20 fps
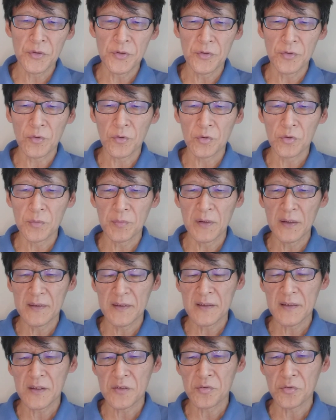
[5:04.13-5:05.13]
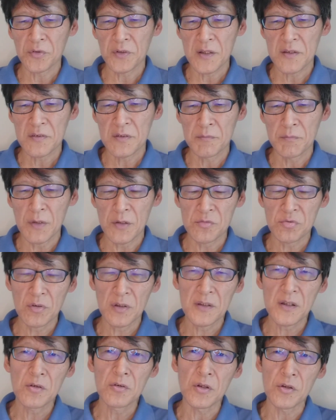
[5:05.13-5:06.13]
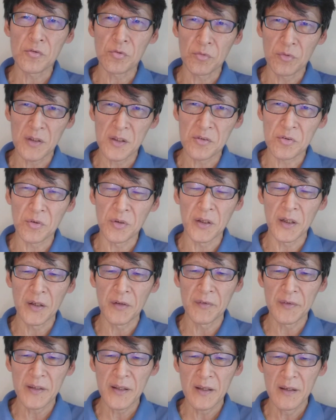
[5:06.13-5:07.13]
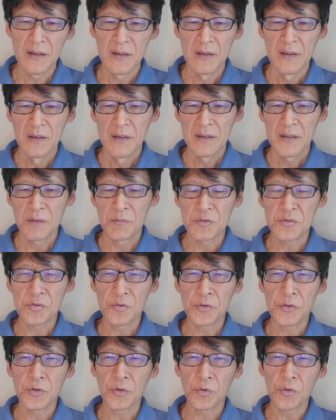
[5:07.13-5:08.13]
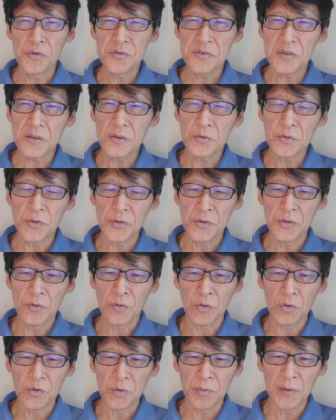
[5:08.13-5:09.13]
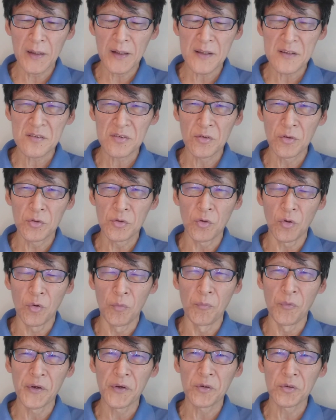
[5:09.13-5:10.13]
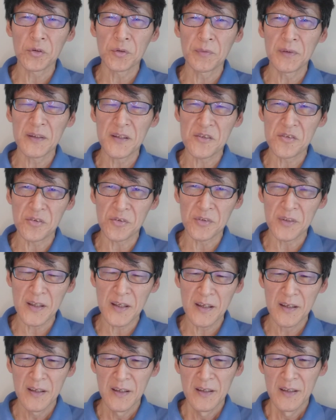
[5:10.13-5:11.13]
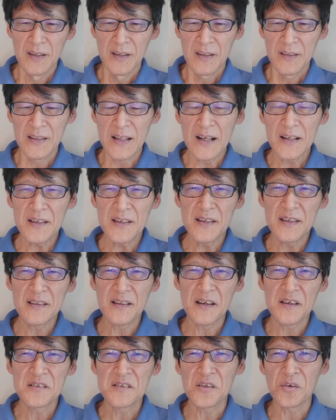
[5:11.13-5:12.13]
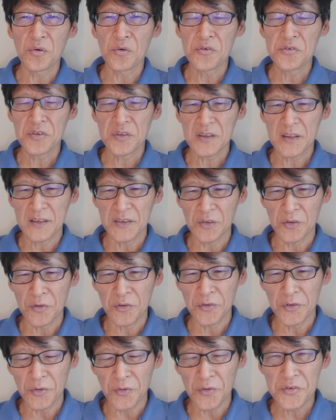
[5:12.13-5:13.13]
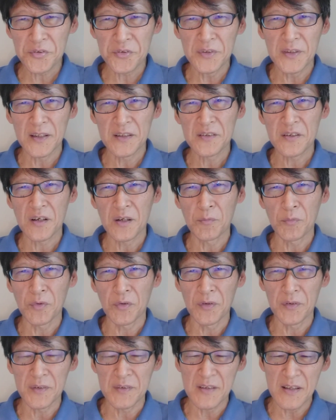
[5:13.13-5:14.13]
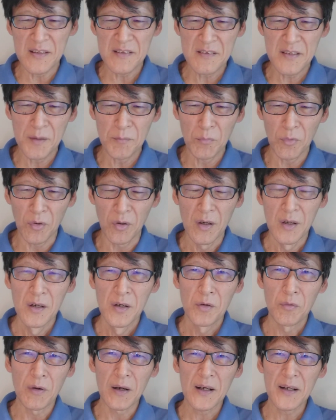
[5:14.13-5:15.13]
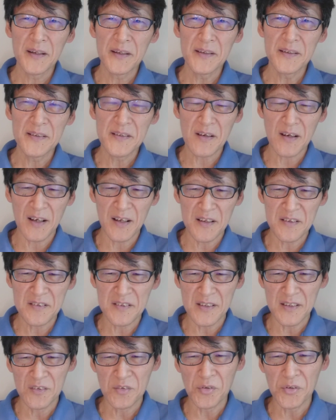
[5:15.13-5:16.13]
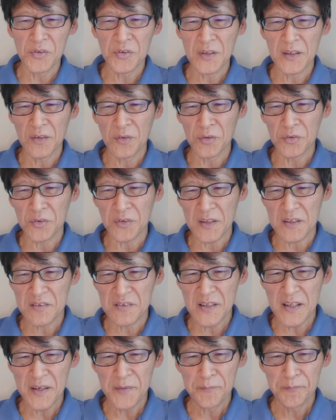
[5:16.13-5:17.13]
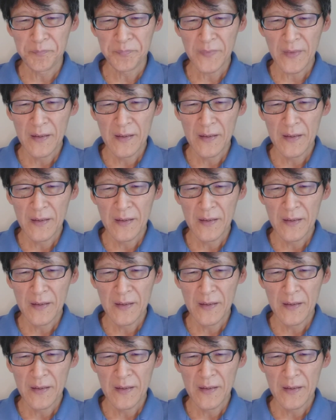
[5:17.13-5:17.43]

いう言葉が出たそうですまあそれは出るでしょうねそれらはねでもその「よろしく」という言葉がすごく重い言葉ですよね。何に対してよろしくよろしくなんていうのはもう全然もう分かりきってる話ということですね。